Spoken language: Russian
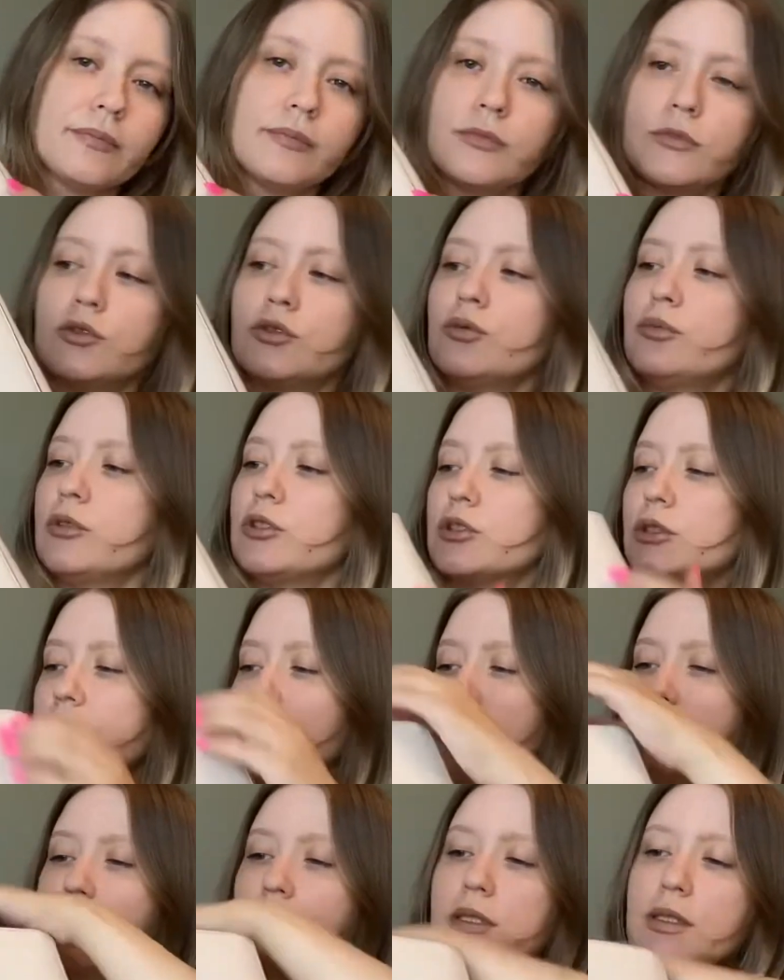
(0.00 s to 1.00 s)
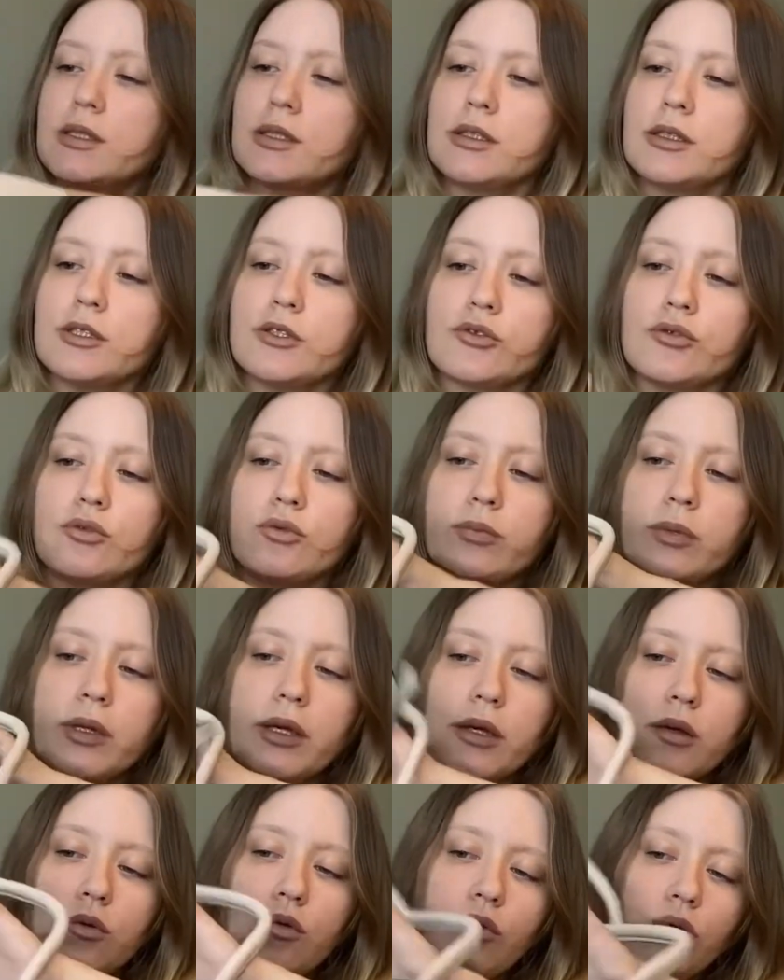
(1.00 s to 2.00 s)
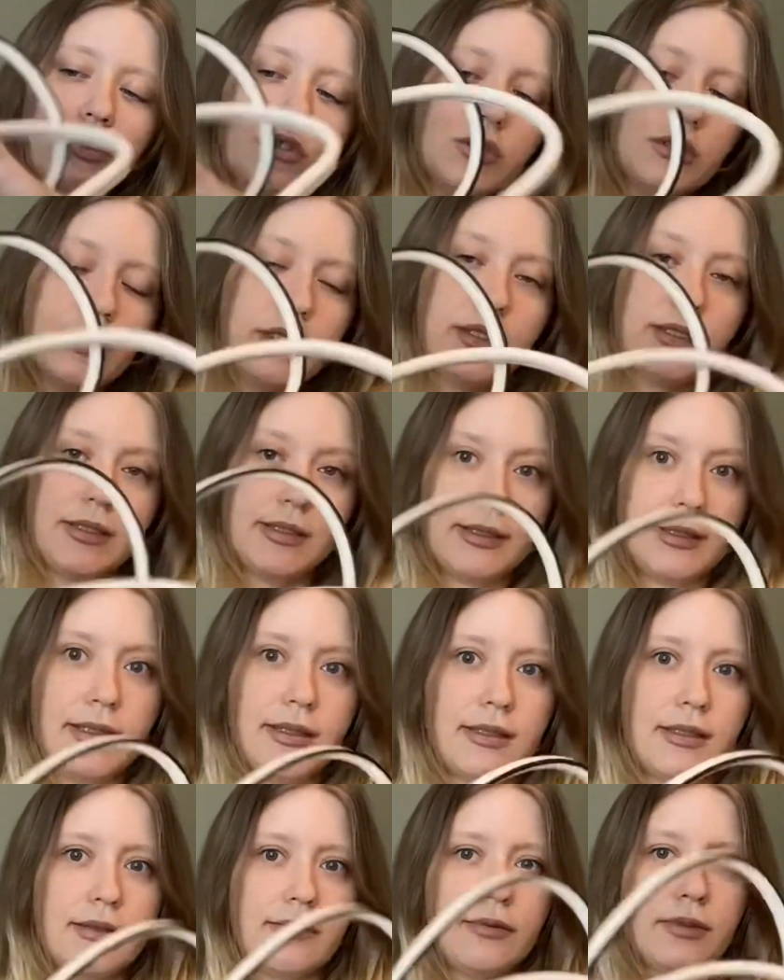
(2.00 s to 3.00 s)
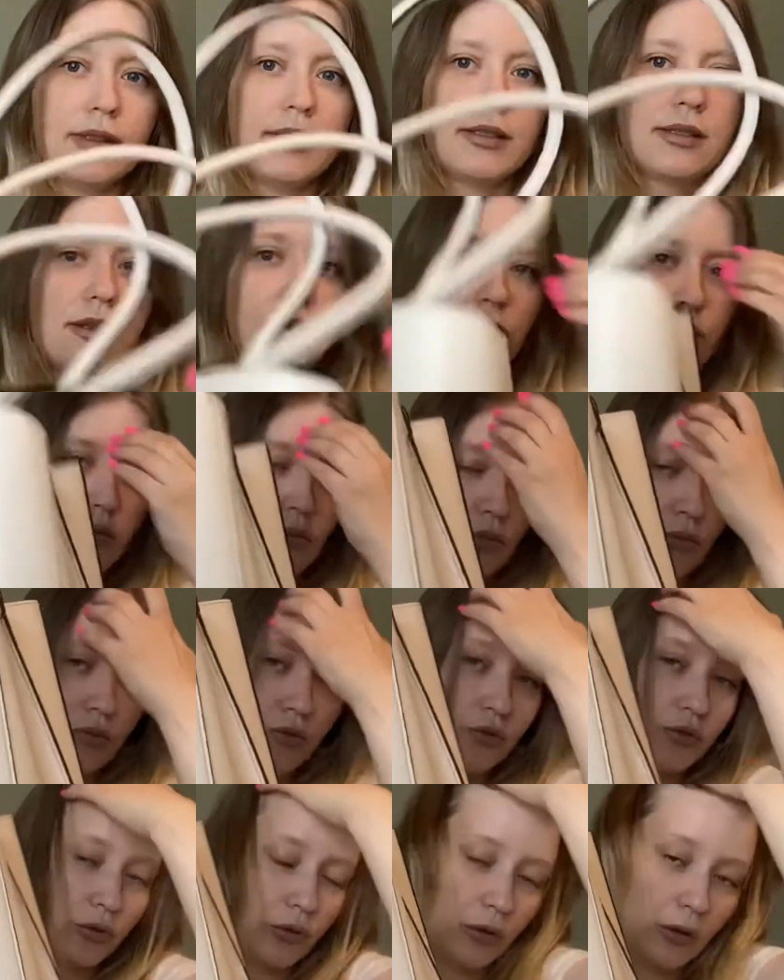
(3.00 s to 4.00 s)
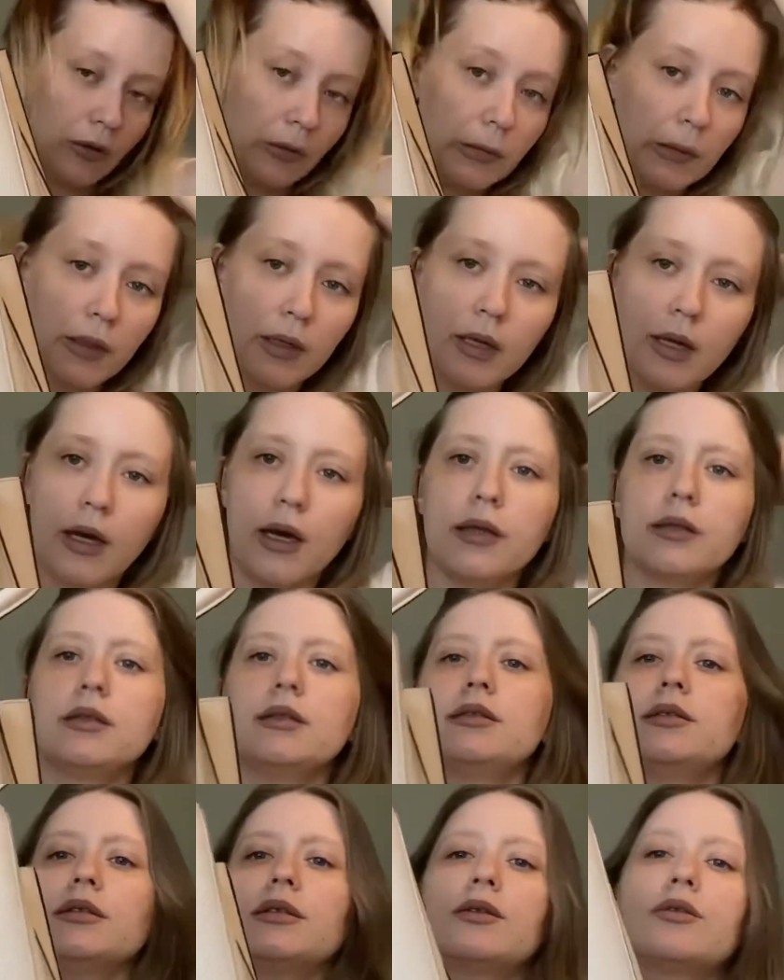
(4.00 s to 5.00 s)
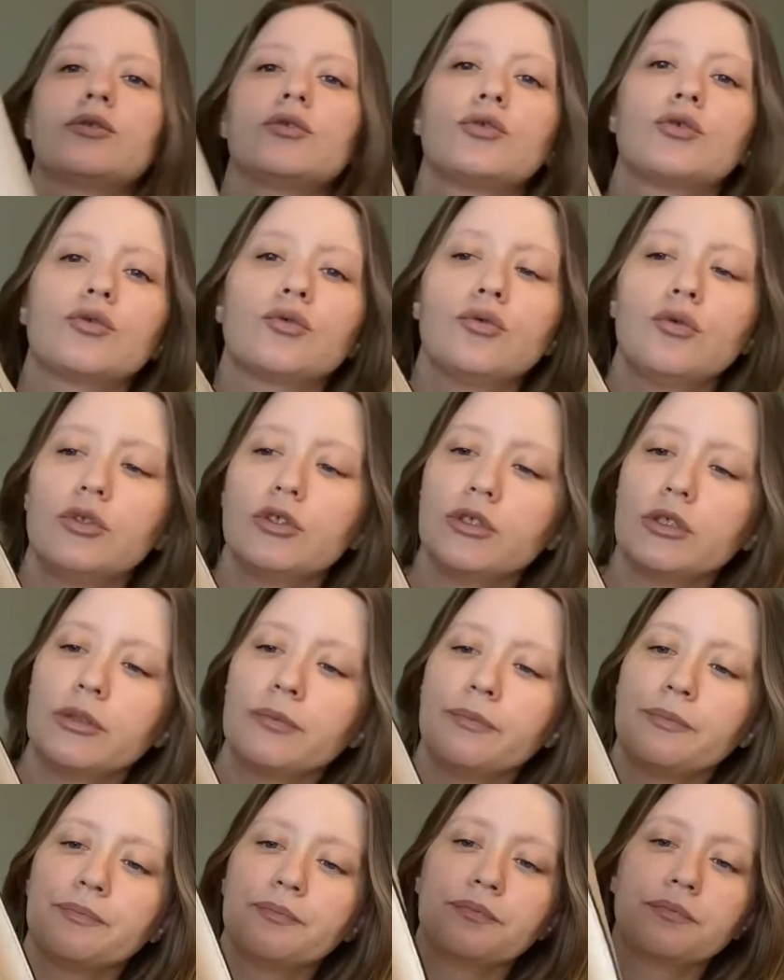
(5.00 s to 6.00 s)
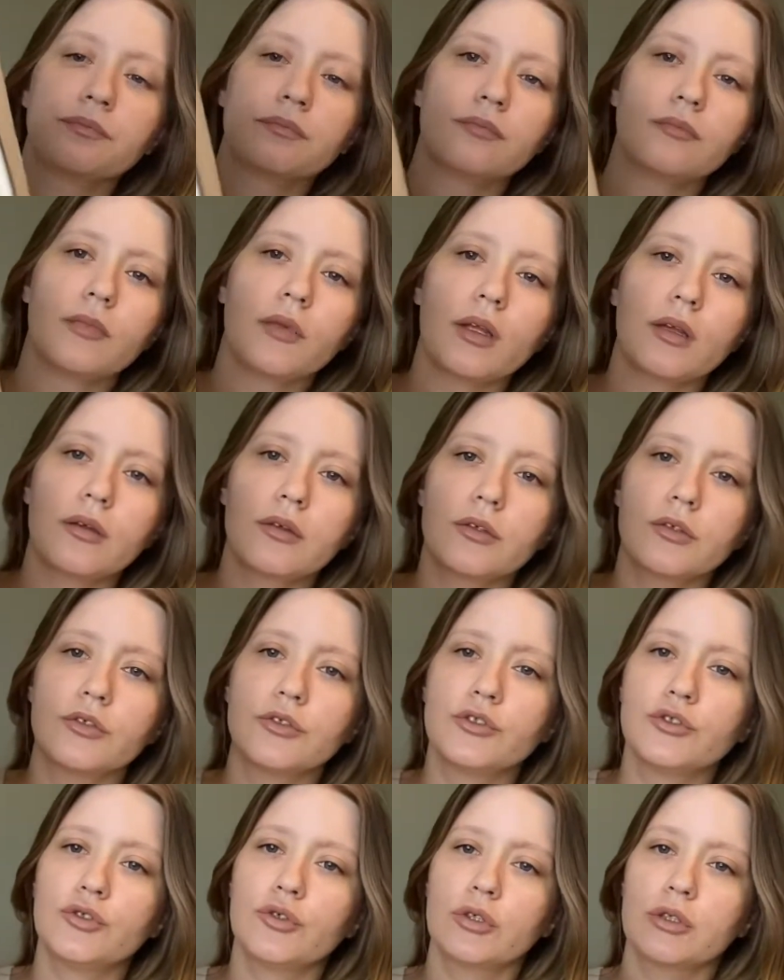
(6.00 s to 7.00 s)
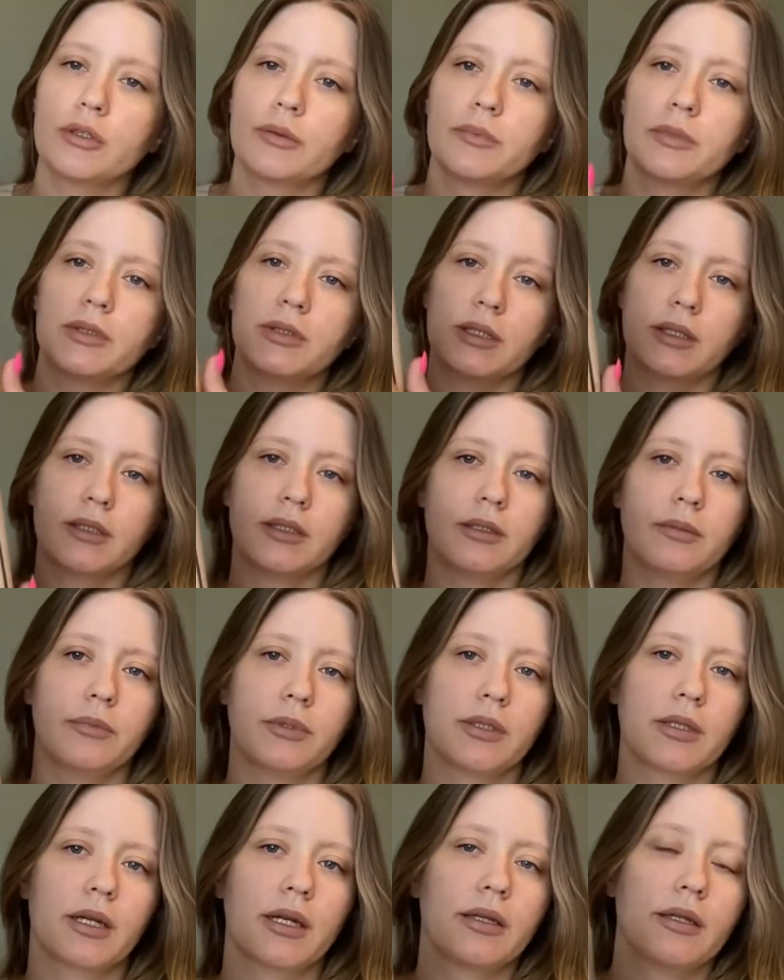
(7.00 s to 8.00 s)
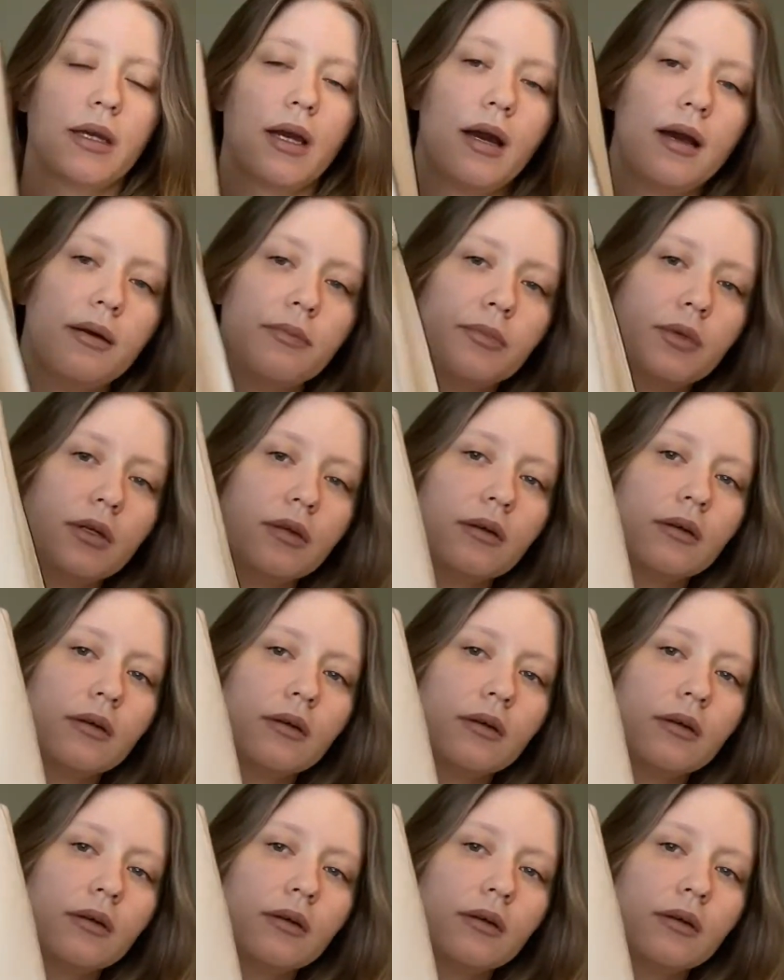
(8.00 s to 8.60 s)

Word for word: сумочка за 30 тысяч рублей. Кожаная, естественно, слава богу, еще они делают из кожи. С черными такими краями